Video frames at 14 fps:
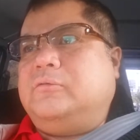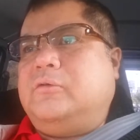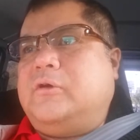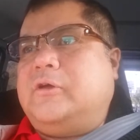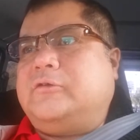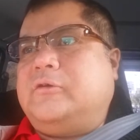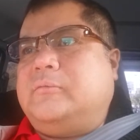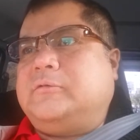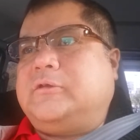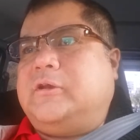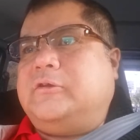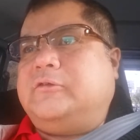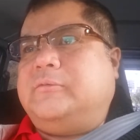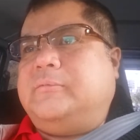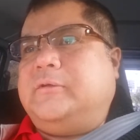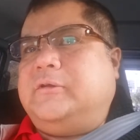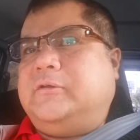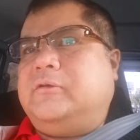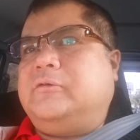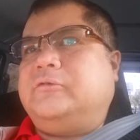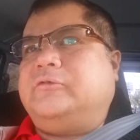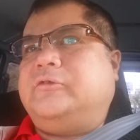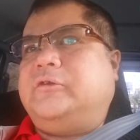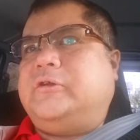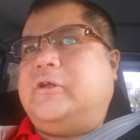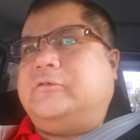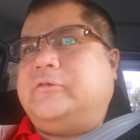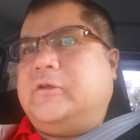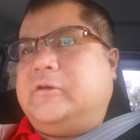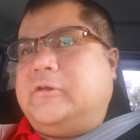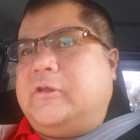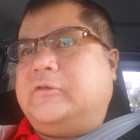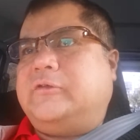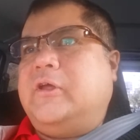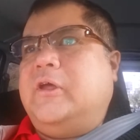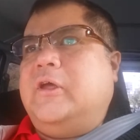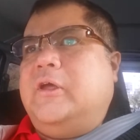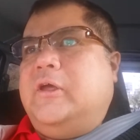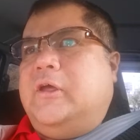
合同会社おもてなし便のシ名久です。